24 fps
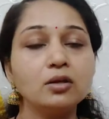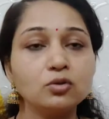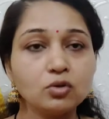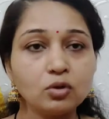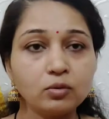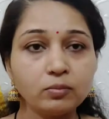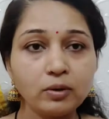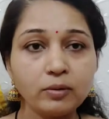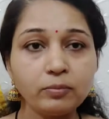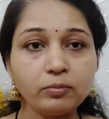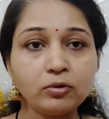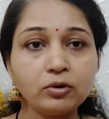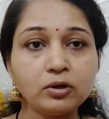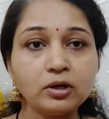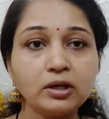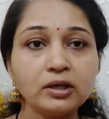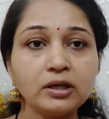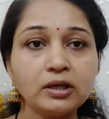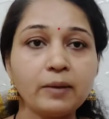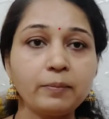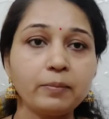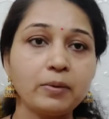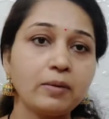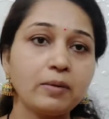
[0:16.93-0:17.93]
जो भी
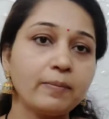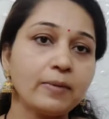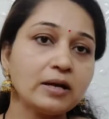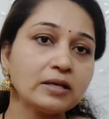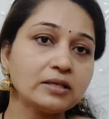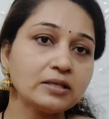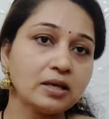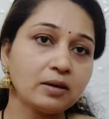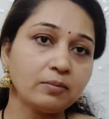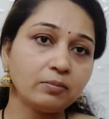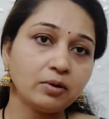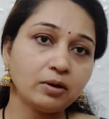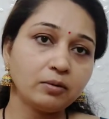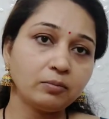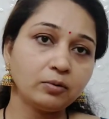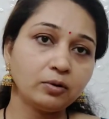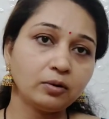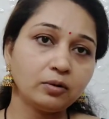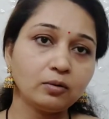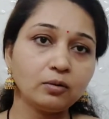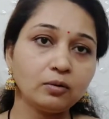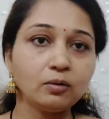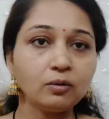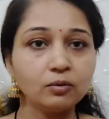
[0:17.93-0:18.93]
प्रोडक्ट आपके पास
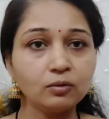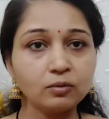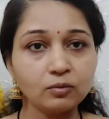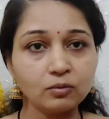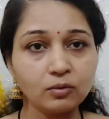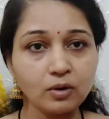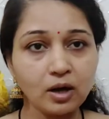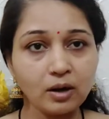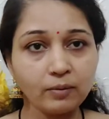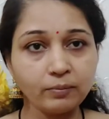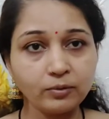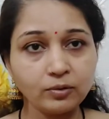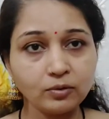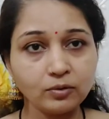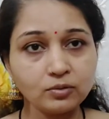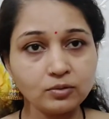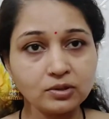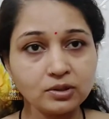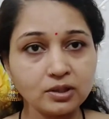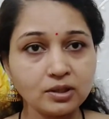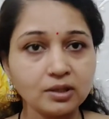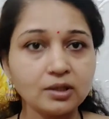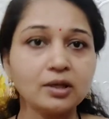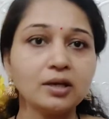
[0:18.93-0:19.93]
अवेलेबल हो उनको आप
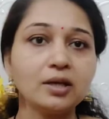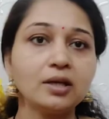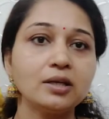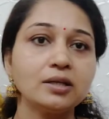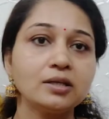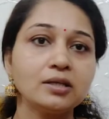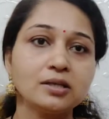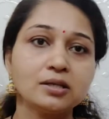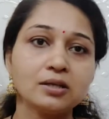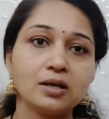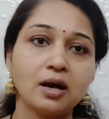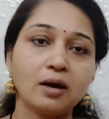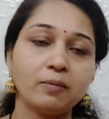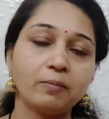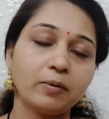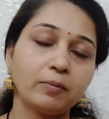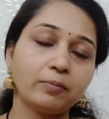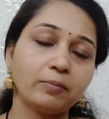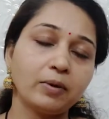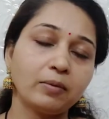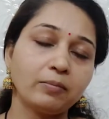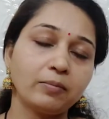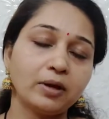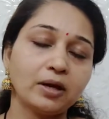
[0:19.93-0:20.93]
यूज करके आप
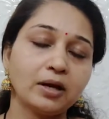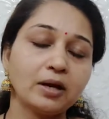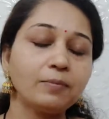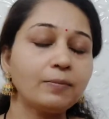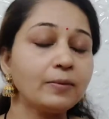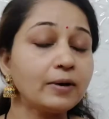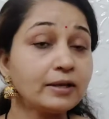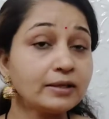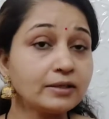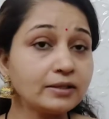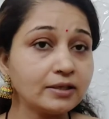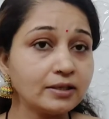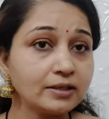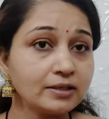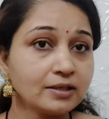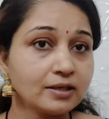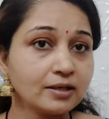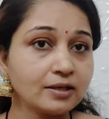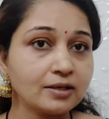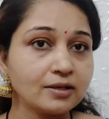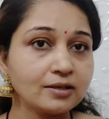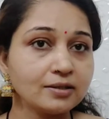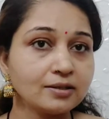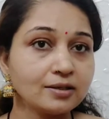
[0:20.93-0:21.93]
अपना मेकअप अच्छे से
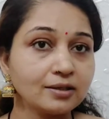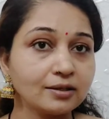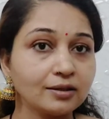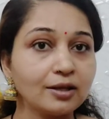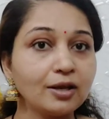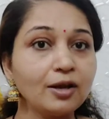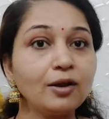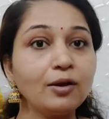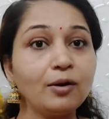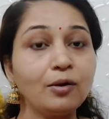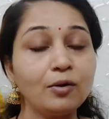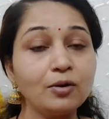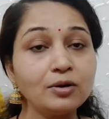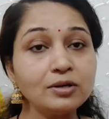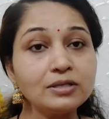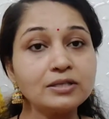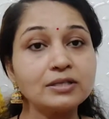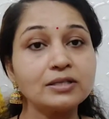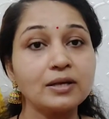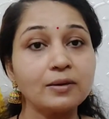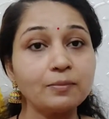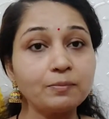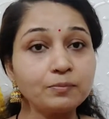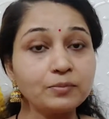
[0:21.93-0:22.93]
कर सकते हैं और
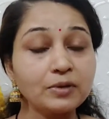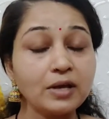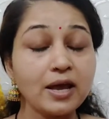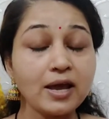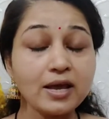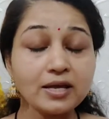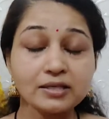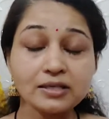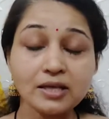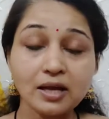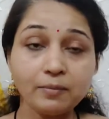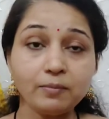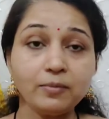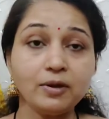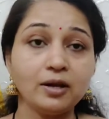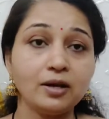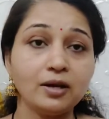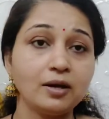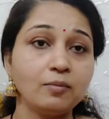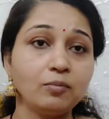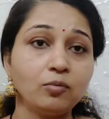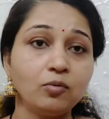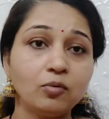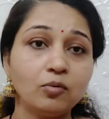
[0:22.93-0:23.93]
सब ऐसा
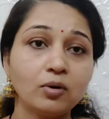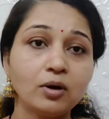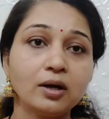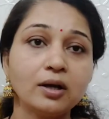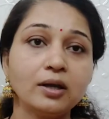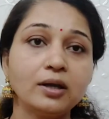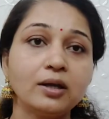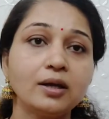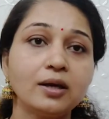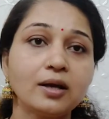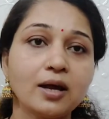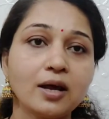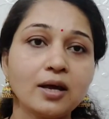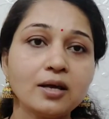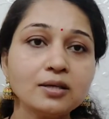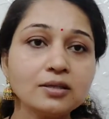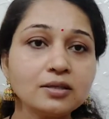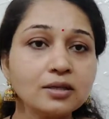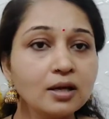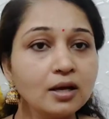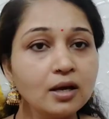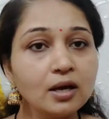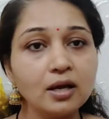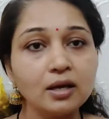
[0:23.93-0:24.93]
मेकअप होगा ये
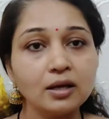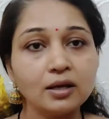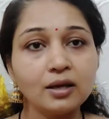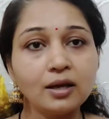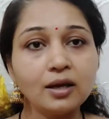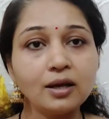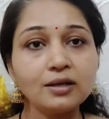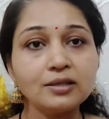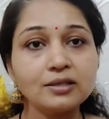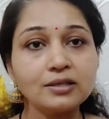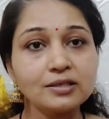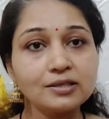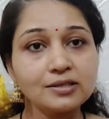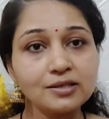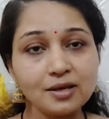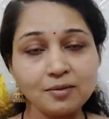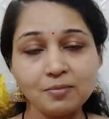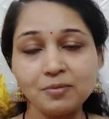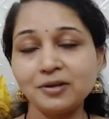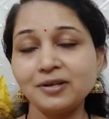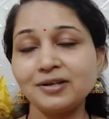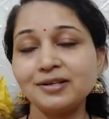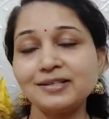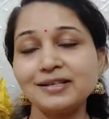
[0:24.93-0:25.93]
गाइस कि जिसकी
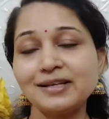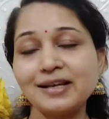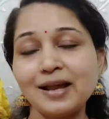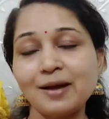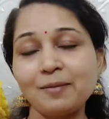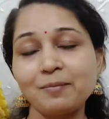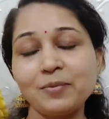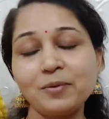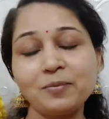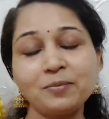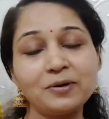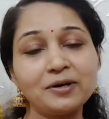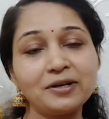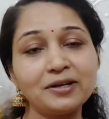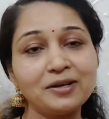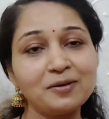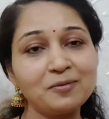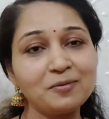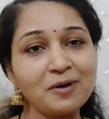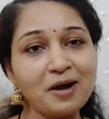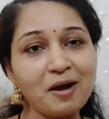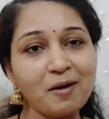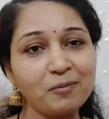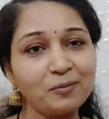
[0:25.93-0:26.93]
भी नज़र आप पे पड़ेगी
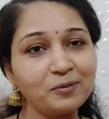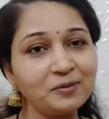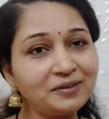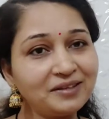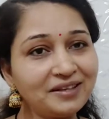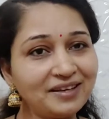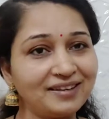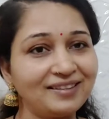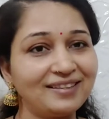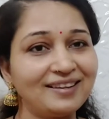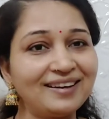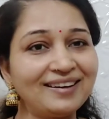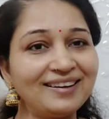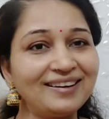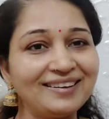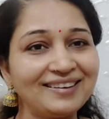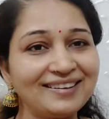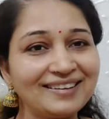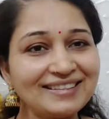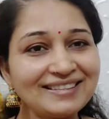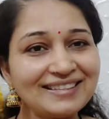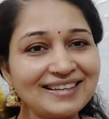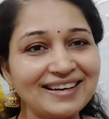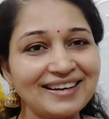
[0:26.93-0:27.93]
वो आपको देखता ही
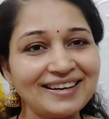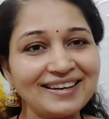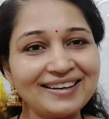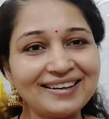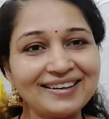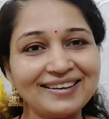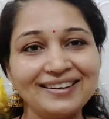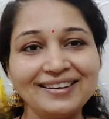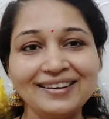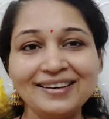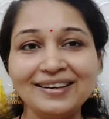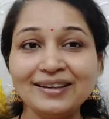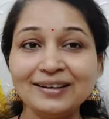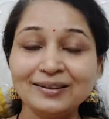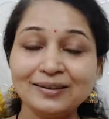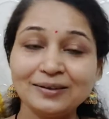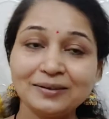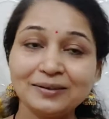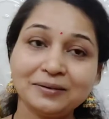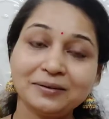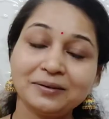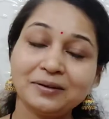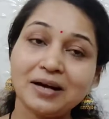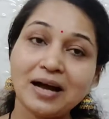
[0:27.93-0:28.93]
रह जाएगा
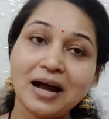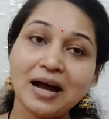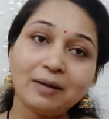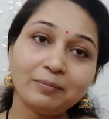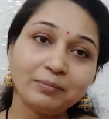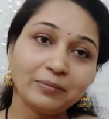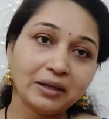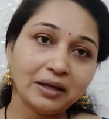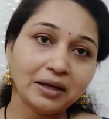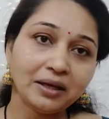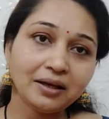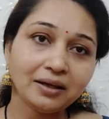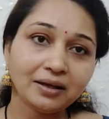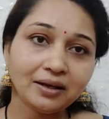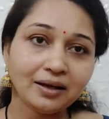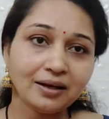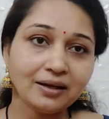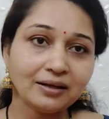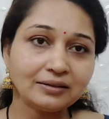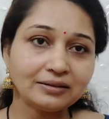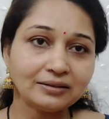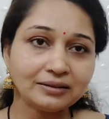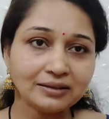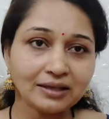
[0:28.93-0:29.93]
तो आप देख रहे
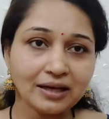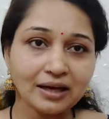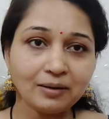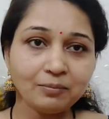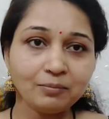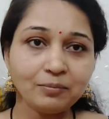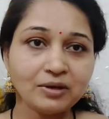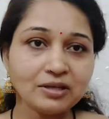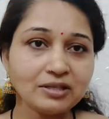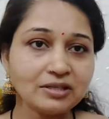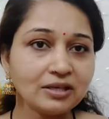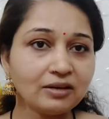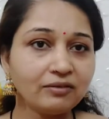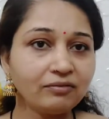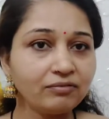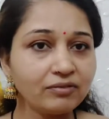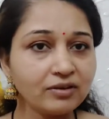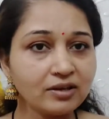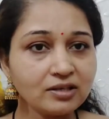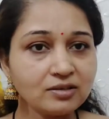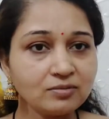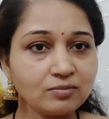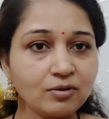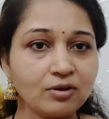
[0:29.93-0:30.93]
हैं इस टाइम मैं सिर्फ
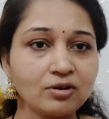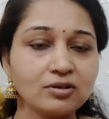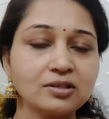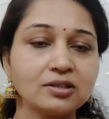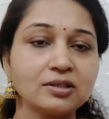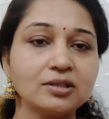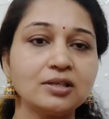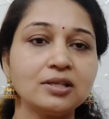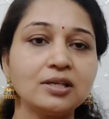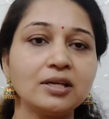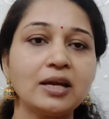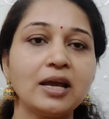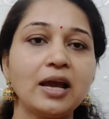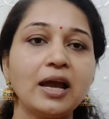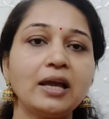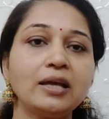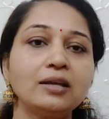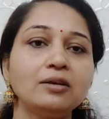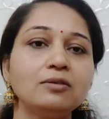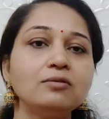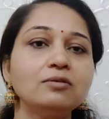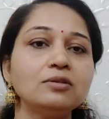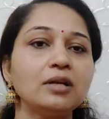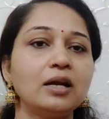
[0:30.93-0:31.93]
फेस वॉश करके
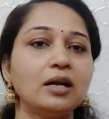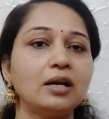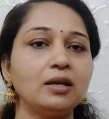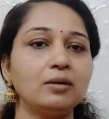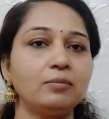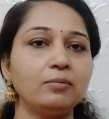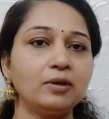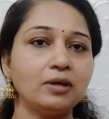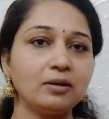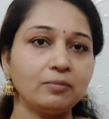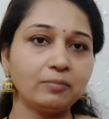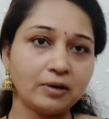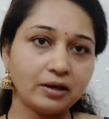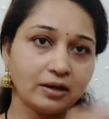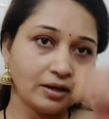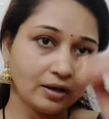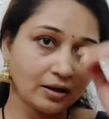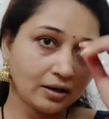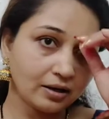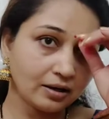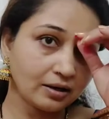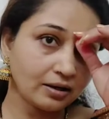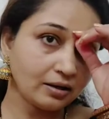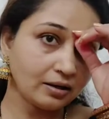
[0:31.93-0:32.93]
आई हूँ साड़ी बियर मैंने
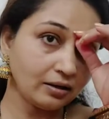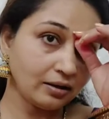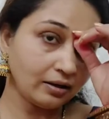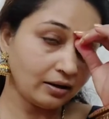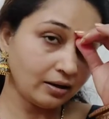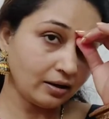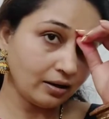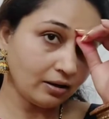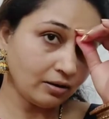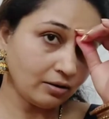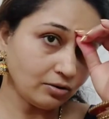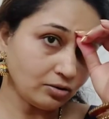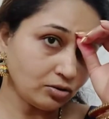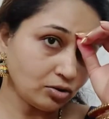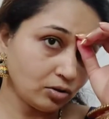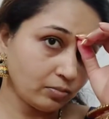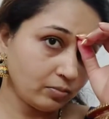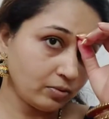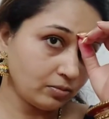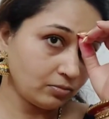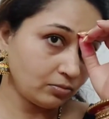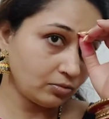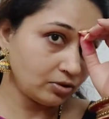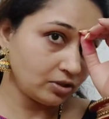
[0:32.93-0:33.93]
कर ली है और जो
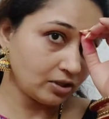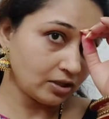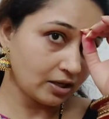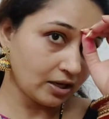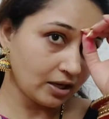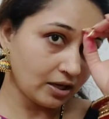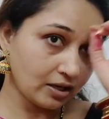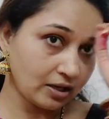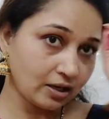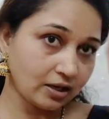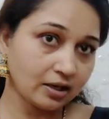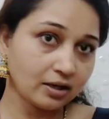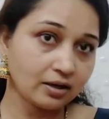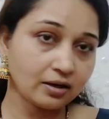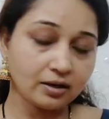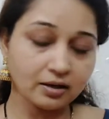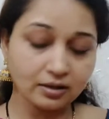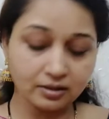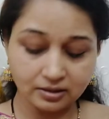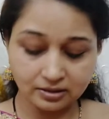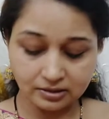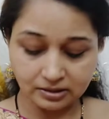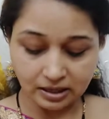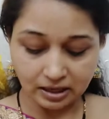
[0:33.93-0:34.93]
भी मुझे कैरी करना
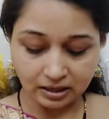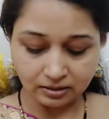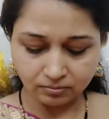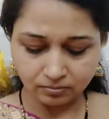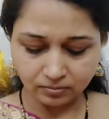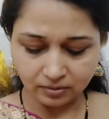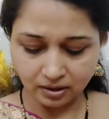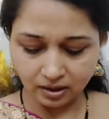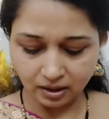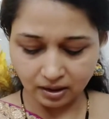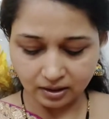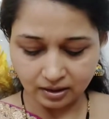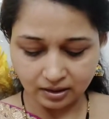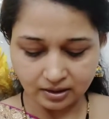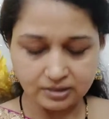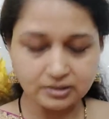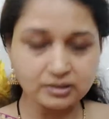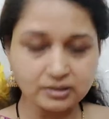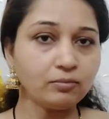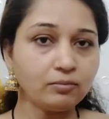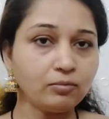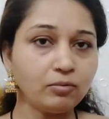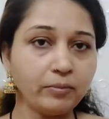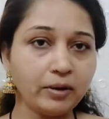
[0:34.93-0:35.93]
था साथ में हल्का
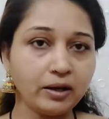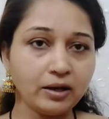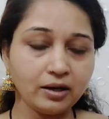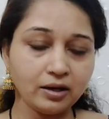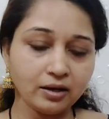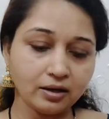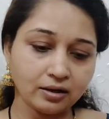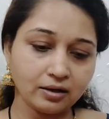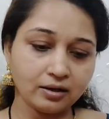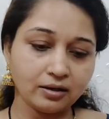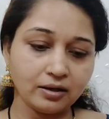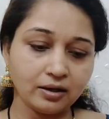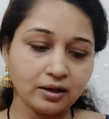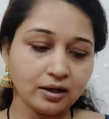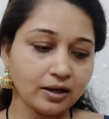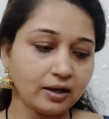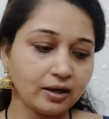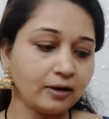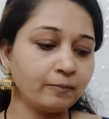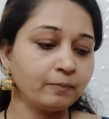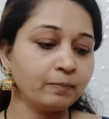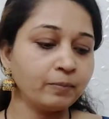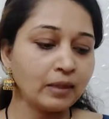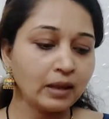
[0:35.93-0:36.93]
सा वो मैंने कर लिया
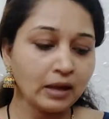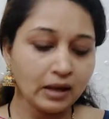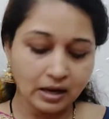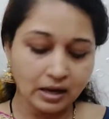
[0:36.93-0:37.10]
है